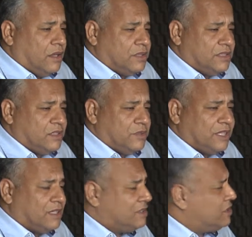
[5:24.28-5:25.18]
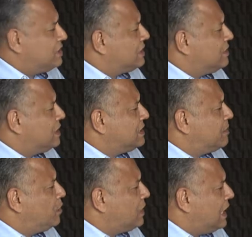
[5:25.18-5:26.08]
se não me engano, a Associação da
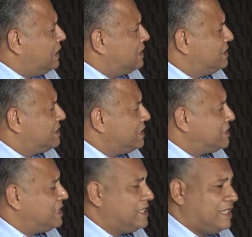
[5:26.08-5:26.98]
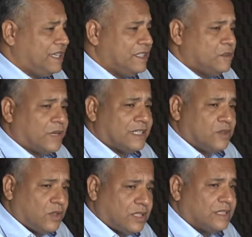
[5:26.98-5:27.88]
Sapucaia. A gente quer estender isso para as
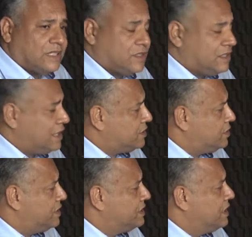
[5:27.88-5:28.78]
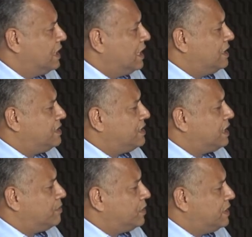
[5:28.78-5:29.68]
outras associações. A gente
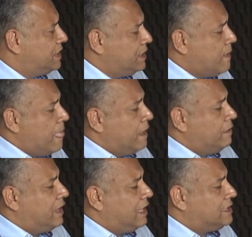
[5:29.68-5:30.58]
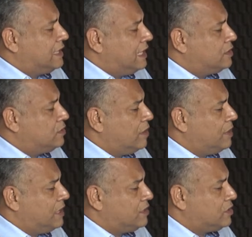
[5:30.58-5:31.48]
quer poder dar acesso à
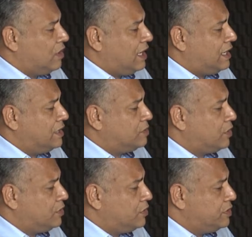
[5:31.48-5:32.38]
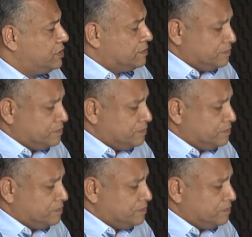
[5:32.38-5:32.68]
merenda escolar, aqueles produtos